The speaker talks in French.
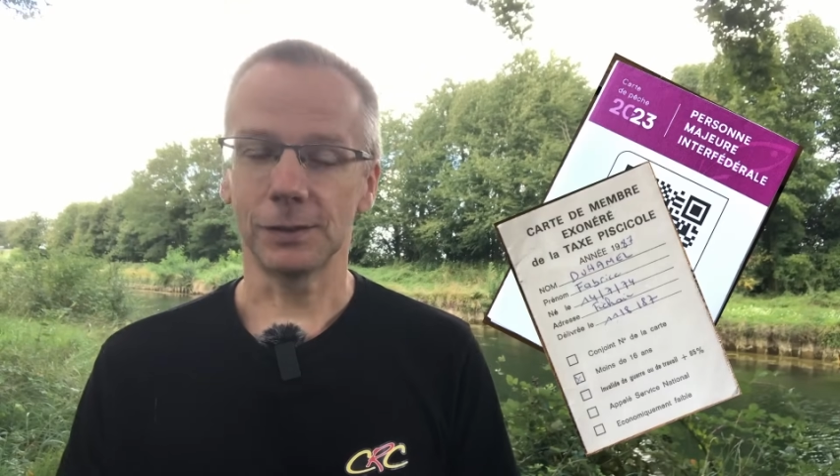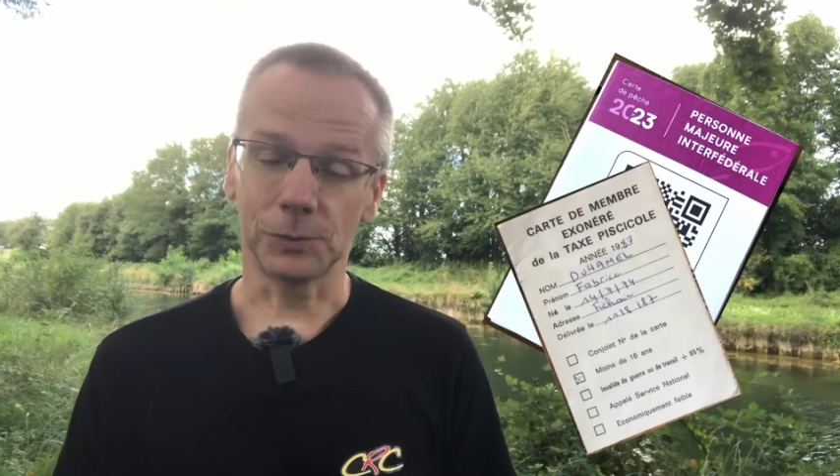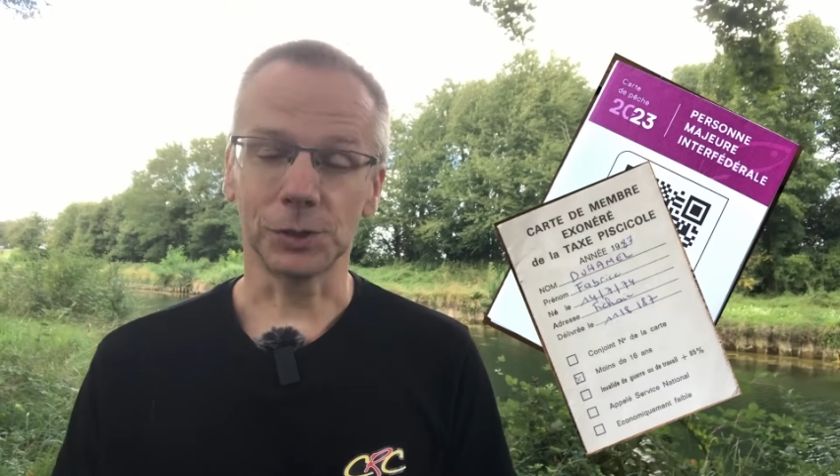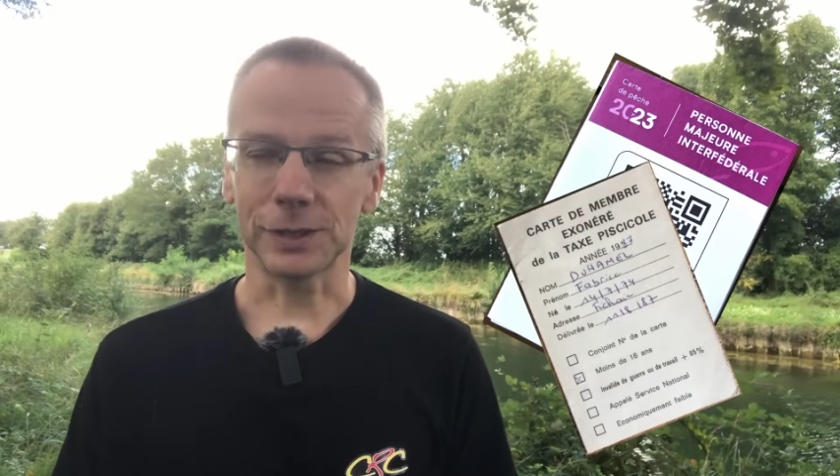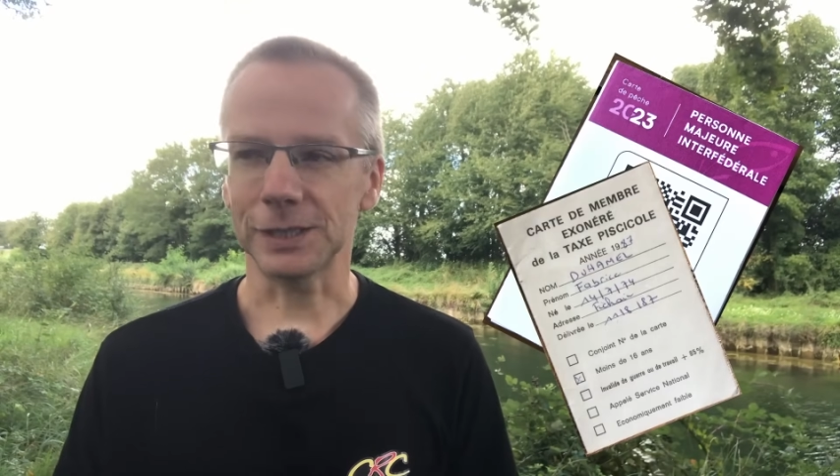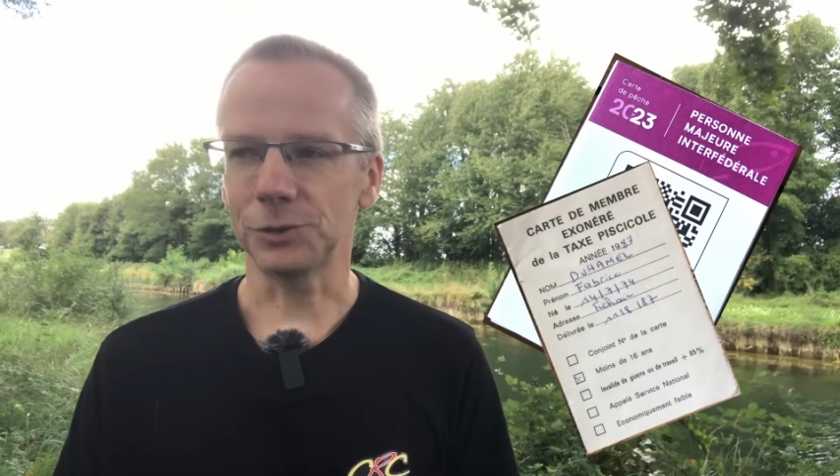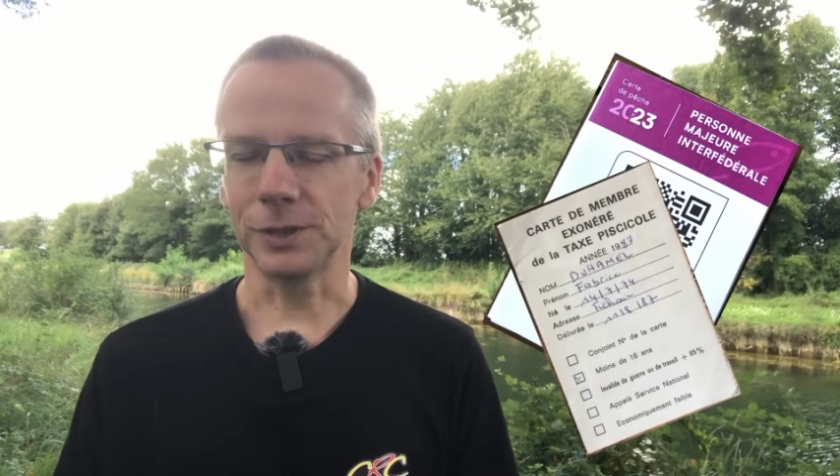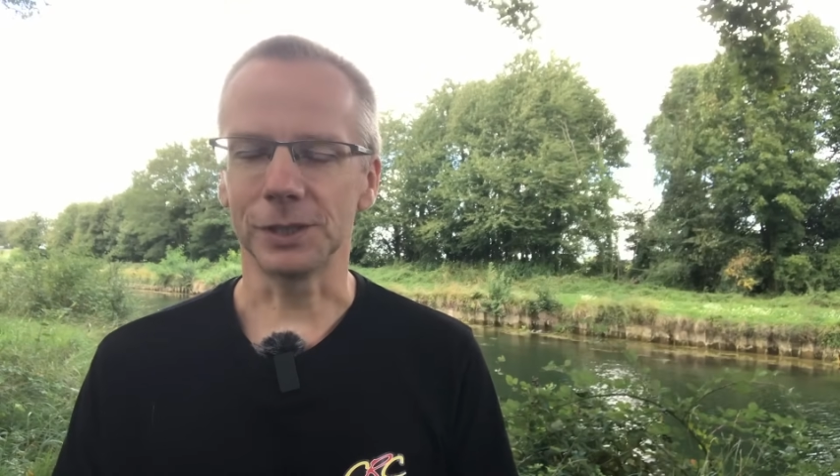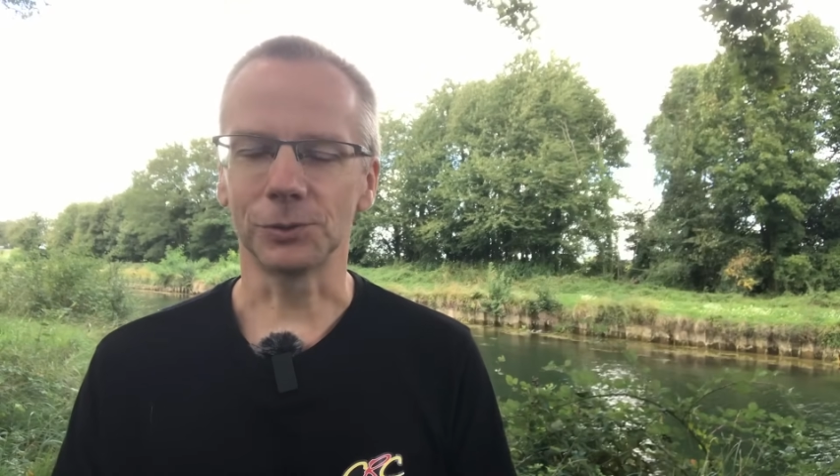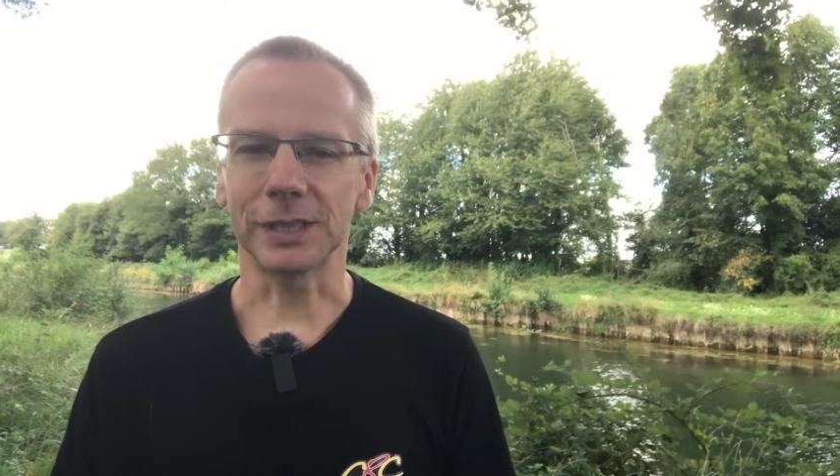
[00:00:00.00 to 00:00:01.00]
Oui, je sais, je
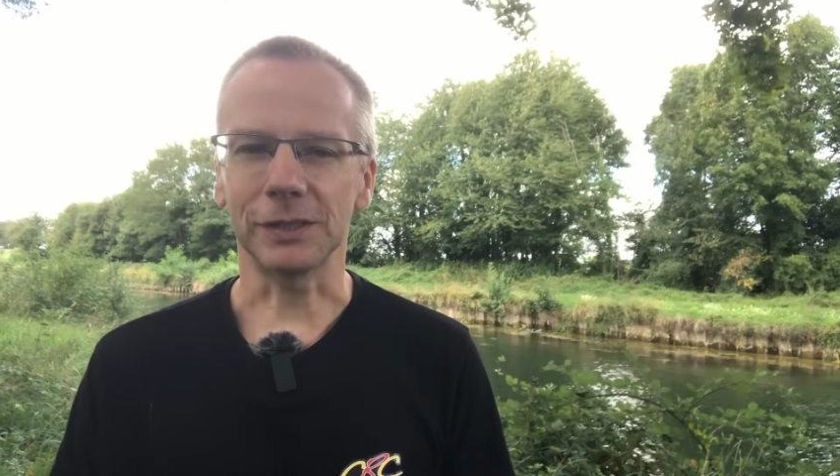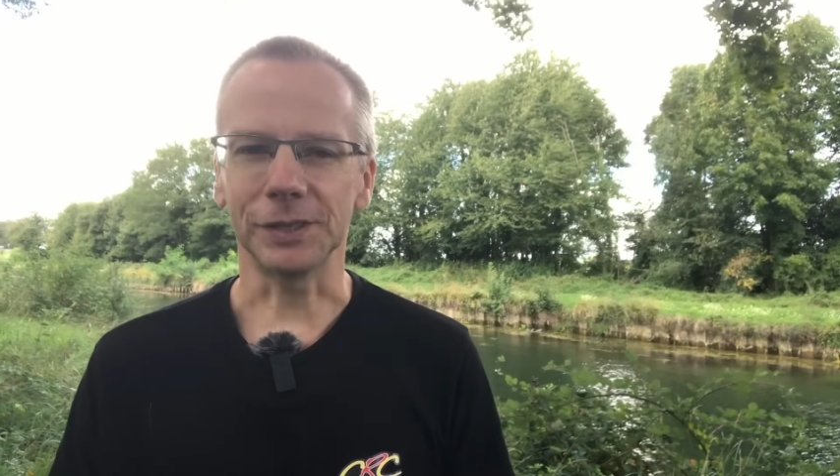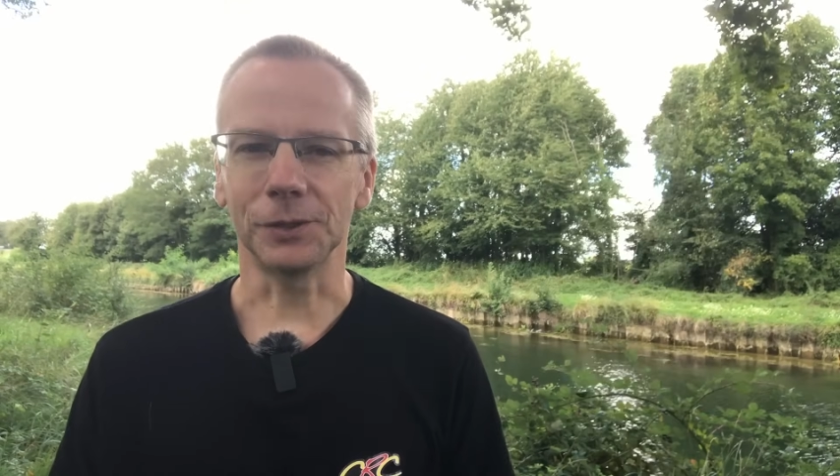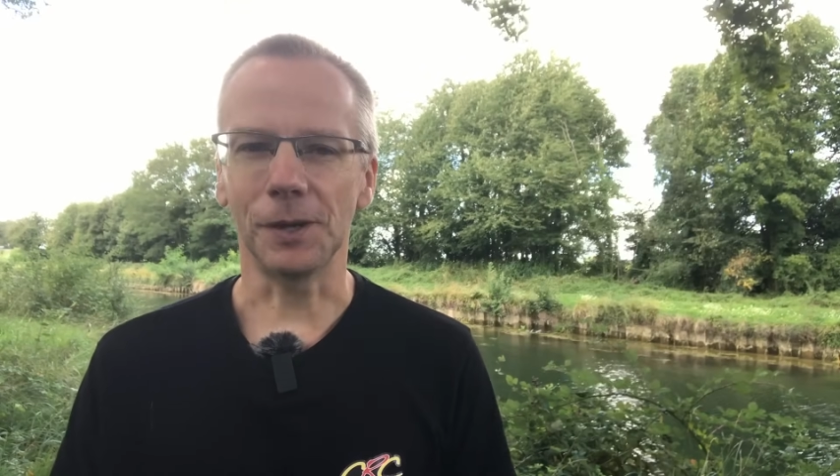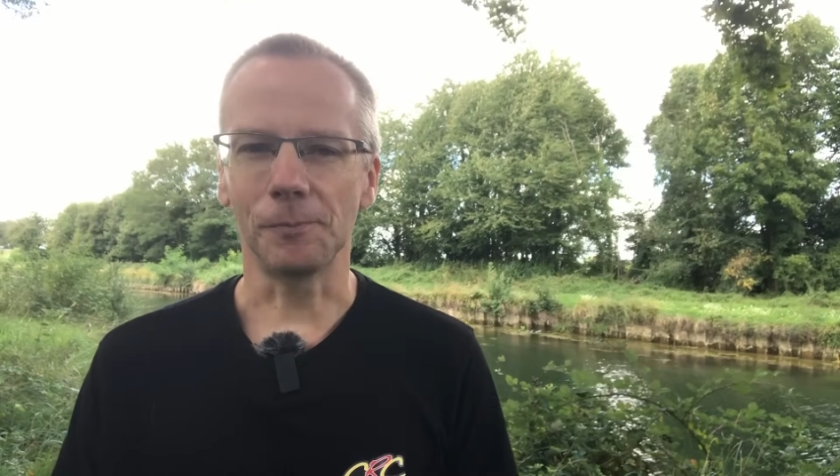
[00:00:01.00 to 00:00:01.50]
suis conservateur.